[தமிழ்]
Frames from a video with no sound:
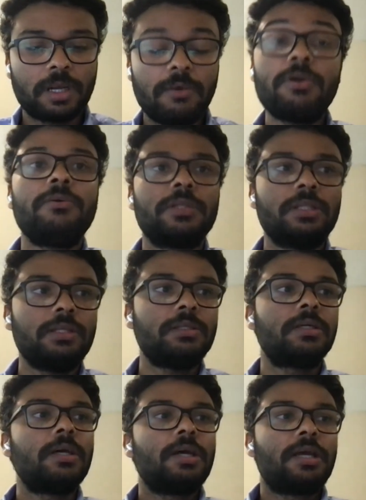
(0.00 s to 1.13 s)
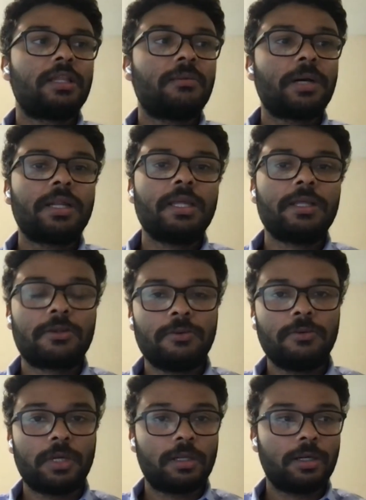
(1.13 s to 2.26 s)
அவங்க வந்து இந்த மாதிரி
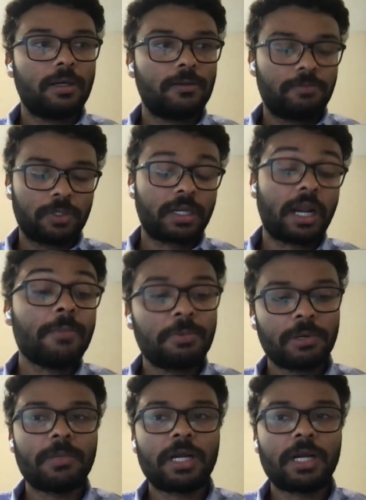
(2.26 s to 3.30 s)
ரூர் கிராமப்புற